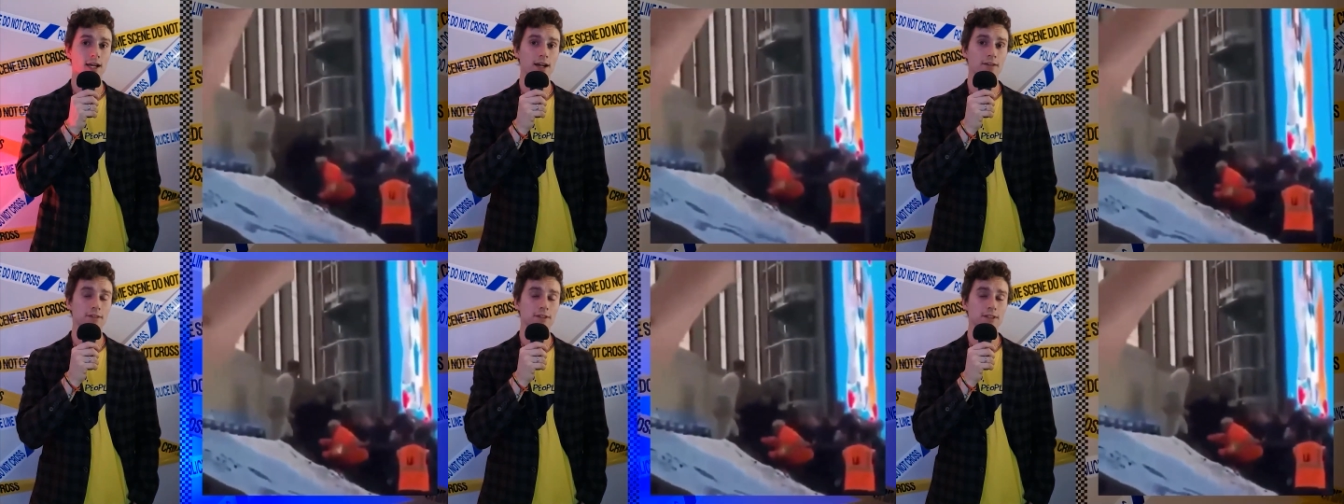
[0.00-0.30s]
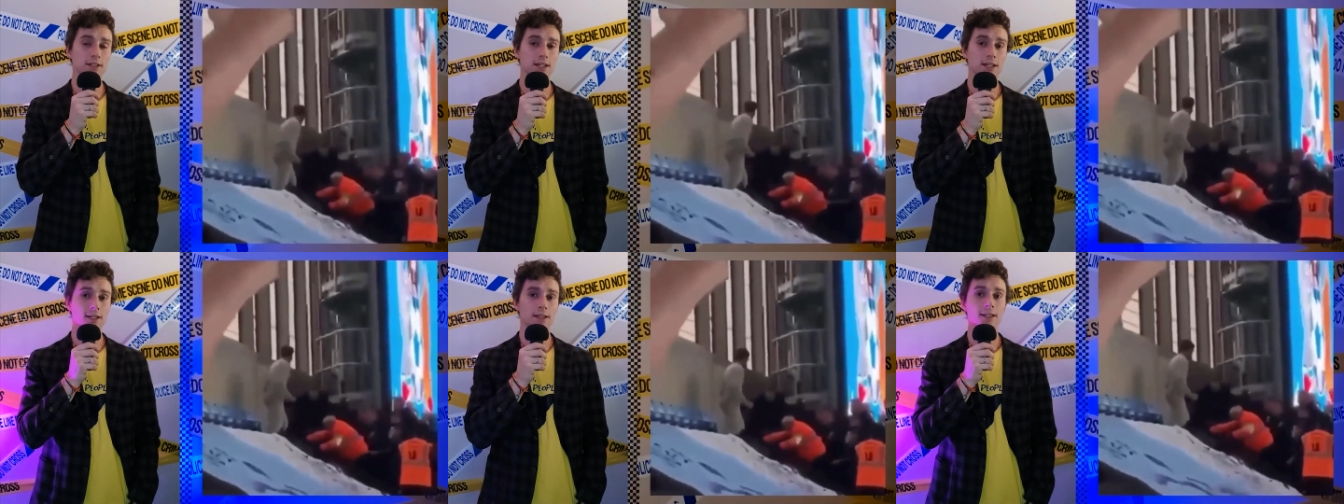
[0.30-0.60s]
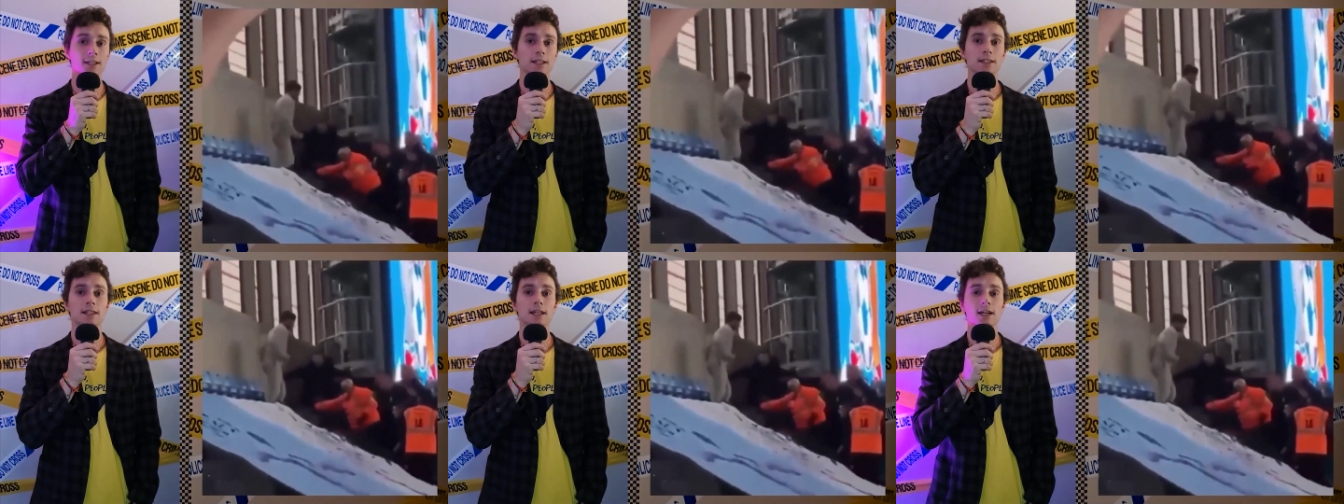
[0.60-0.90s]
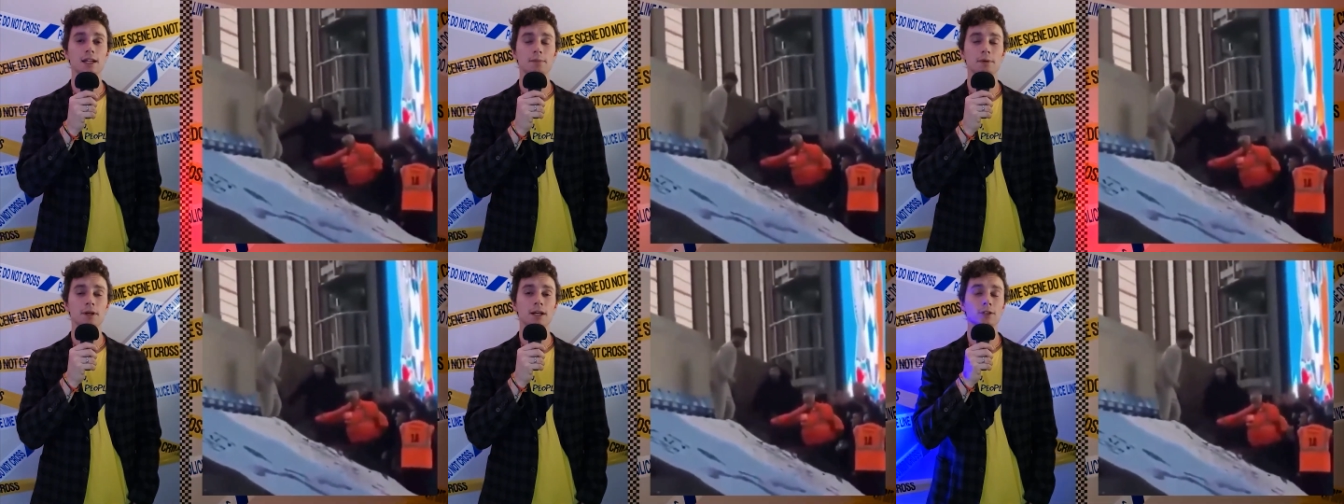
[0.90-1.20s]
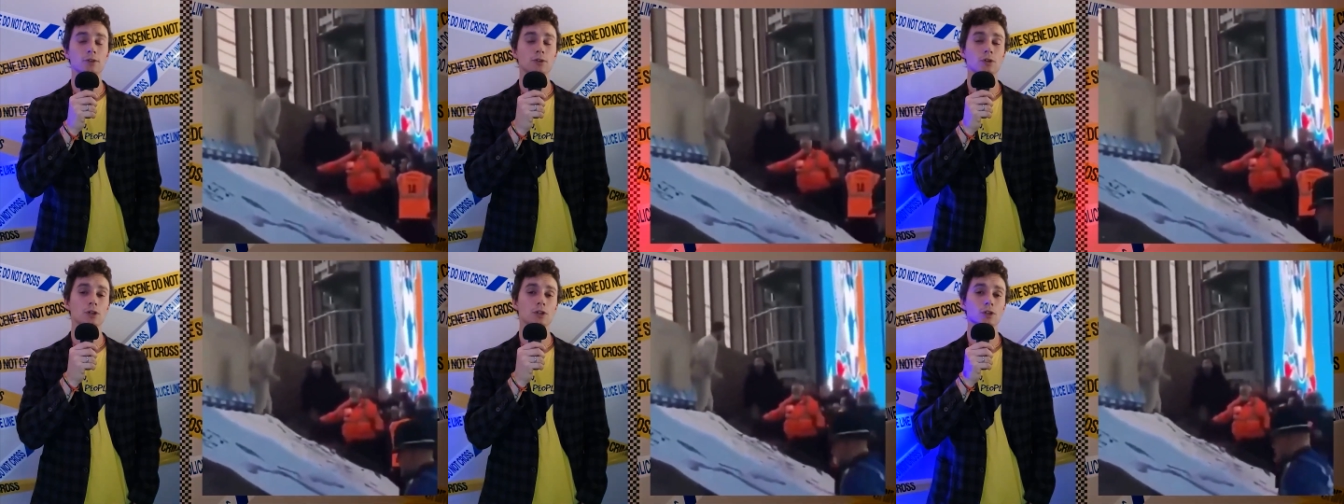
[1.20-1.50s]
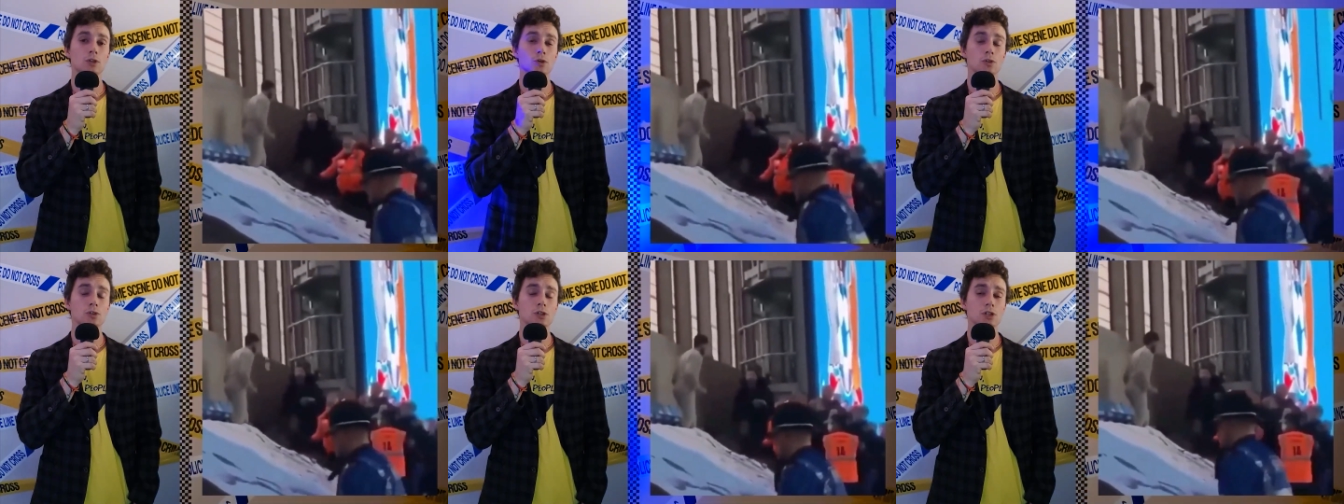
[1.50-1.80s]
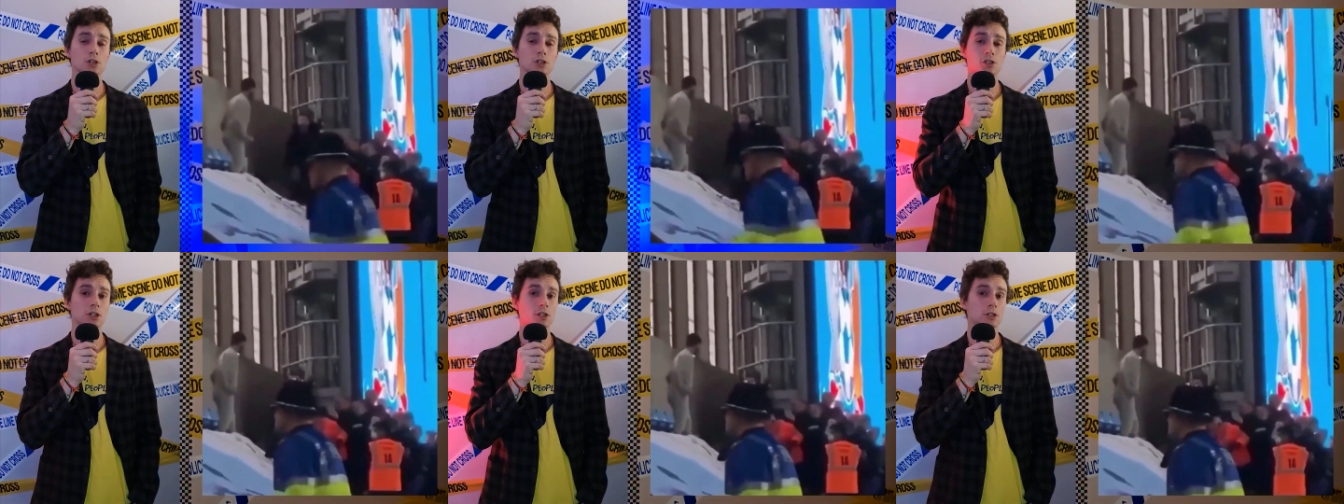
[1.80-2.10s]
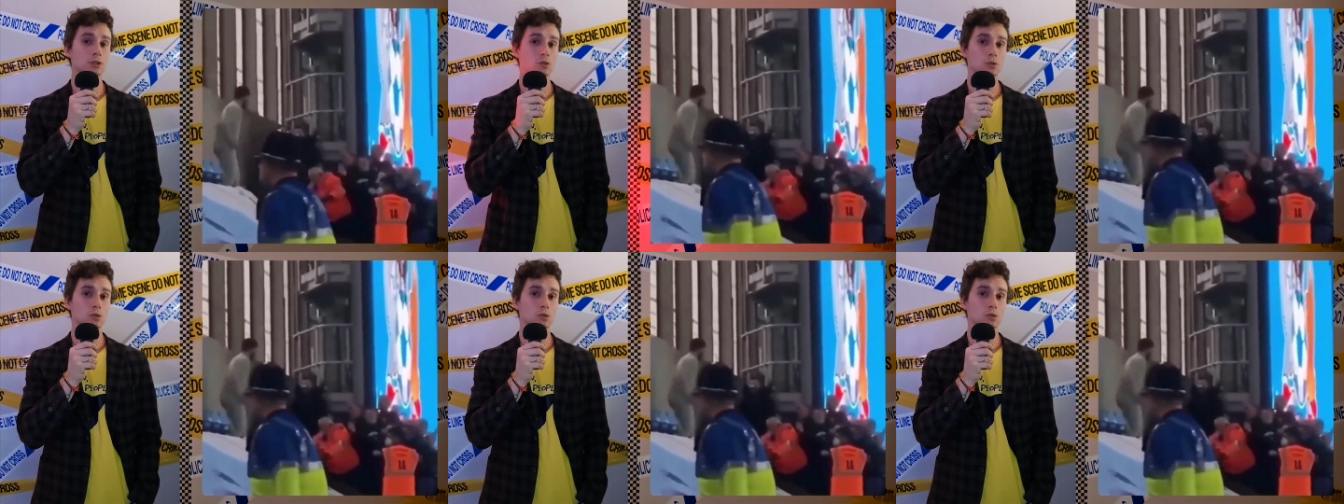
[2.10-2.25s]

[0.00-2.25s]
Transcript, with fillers: Кавентри и Дерби, которые тоже решили